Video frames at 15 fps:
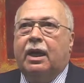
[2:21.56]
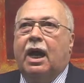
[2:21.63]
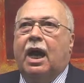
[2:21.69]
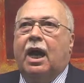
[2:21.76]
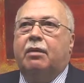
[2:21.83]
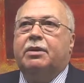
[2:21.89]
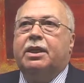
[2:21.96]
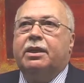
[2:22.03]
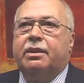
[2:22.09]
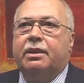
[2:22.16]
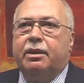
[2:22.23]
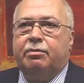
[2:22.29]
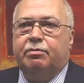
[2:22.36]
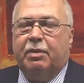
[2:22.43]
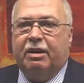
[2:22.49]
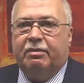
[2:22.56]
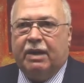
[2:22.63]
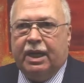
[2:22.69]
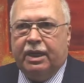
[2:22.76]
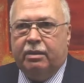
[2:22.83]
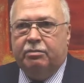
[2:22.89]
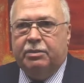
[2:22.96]
Aber es ist bei
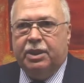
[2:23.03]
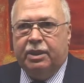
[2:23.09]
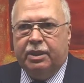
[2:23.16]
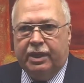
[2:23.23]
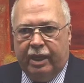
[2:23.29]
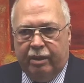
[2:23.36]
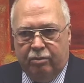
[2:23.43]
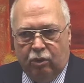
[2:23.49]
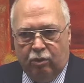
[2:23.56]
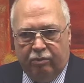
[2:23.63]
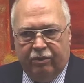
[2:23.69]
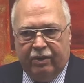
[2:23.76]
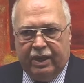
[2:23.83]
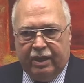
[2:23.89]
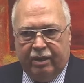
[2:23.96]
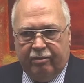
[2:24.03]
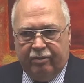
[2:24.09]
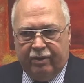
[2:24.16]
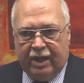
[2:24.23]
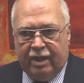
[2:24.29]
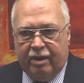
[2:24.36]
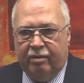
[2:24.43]
weitem nicht in dem Umfang der
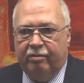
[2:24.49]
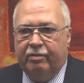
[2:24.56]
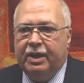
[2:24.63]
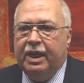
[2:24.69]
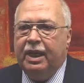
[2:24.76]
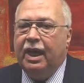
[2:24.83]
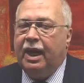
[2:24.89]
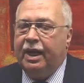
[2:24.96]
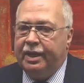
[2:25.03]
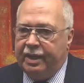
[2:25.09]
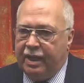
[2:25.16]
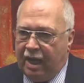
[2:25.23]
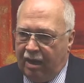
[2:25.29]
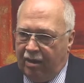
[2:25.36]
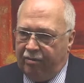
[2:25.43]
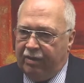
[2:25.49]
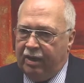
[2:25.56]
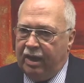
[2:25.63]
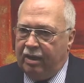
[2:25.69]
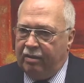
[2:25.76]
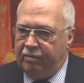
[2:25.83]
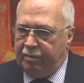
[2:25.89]
Fall, wie eine
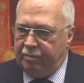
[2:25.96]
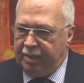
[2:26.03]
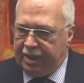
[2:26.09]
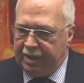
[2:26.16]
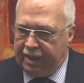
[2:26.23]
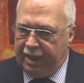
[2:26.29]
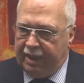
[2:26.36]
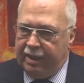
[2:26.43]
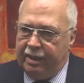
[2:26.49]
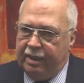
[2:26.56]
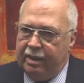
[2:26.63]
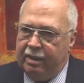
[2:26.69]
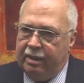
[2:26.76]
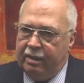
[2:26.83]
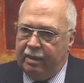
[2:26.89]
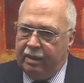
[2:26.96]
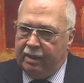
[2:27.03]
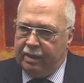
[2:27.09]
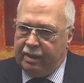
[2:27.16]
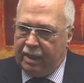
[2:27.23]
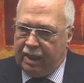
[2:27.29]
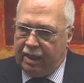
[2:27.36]
Nachfrage von Patienten
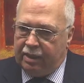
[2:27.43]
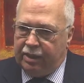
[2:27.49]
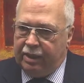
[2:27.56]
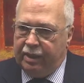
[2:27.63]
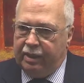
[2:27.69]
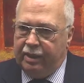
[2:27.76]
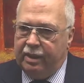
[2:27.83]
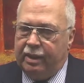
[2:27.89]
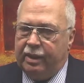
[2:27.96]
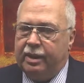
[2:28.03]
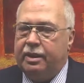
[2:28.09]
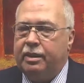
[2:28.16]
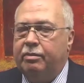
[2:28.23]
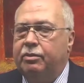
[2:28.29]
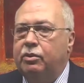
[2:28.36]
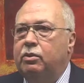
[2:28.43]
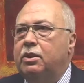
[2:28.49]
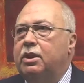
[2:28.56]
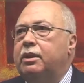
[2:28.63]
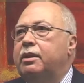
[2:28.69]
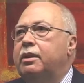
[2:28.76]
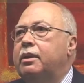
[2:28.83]
nach sterilen
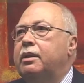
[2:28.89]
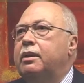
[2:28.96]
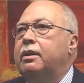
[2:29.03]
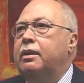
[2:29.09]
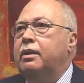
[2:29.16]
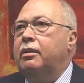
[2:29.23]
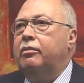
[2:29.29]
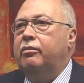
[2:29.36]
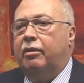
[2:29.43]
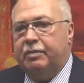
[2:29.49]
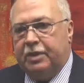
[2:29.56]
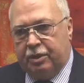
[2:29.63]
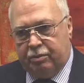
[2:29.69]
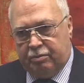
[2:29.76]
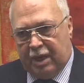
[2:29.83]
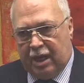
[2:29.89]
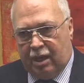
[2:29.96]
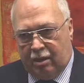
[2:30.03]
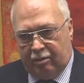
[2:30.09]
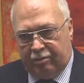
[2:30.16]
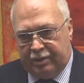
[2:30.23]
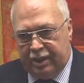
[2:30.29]
Rezepturen wenn wir es mal
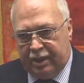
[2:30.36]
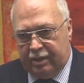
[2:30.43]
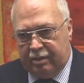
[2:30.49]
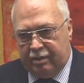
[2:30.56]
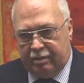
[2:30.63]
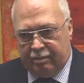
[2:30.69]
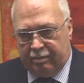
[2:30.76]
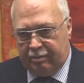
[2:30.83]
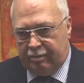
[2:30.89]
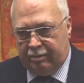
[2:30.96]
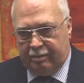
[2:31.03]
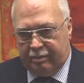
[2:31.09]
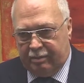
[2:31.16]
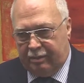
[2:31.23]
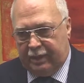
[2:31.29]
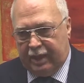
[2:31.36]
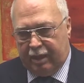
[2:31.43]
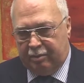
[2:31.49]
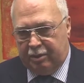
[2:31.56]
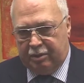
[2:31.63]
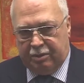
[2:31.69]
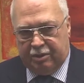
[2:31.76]
auf diesen
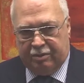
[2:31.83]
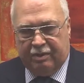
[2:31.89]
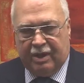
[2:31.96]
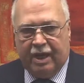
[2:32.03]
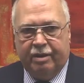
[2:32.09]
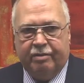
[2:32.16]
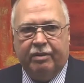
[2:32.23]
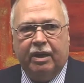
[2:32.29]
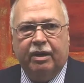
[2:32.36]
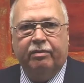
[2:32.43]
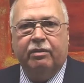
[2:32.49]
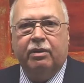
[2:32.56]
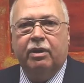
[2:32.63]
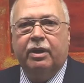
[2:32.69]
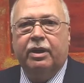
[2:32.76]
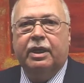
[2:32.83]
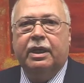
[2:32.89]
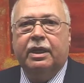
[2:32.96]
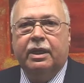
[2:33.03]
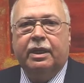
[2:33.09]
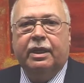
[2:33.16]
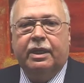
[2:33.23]
Terminus vereinfachen wollen,
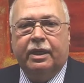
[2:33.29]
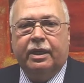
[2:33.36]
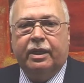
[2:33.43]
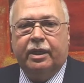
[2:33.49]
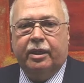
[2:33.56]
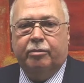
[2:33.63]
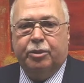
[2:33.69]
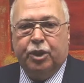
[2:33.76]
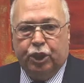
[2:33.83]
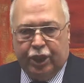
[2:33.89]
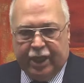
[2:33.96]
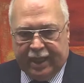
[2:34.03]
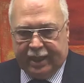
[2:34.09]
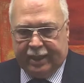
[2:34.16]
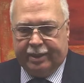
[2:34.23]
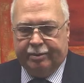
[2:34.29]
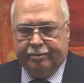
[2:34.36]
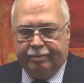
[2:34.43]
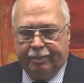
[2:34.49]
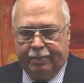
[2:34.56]
äh, besteht.